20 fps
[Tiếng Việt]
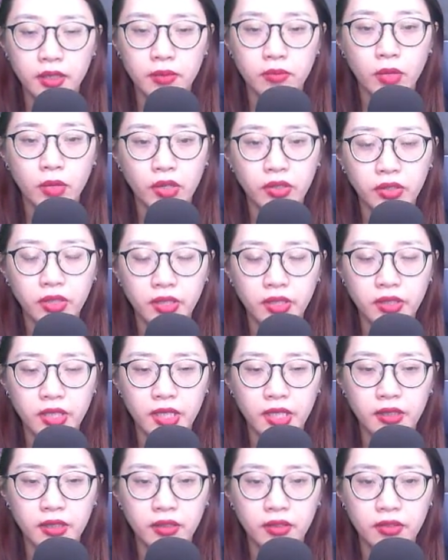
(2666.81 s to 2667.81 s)
Mọi người
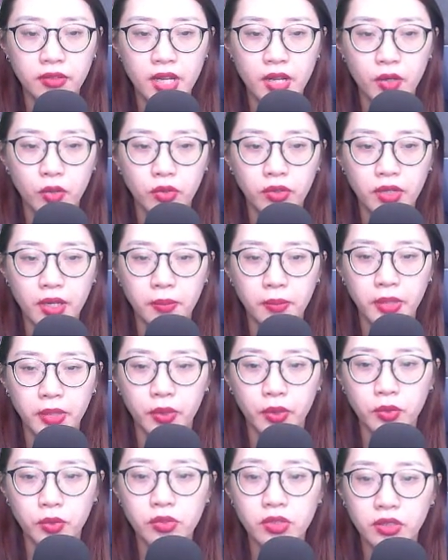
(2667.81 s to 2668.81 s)
nhìn đều ngầm
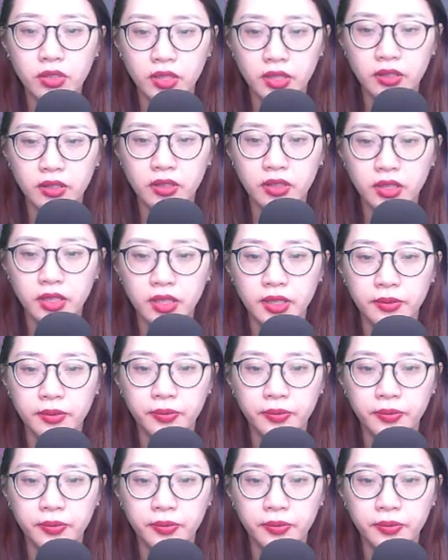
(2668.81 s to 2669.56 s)
hiểu, cười cười.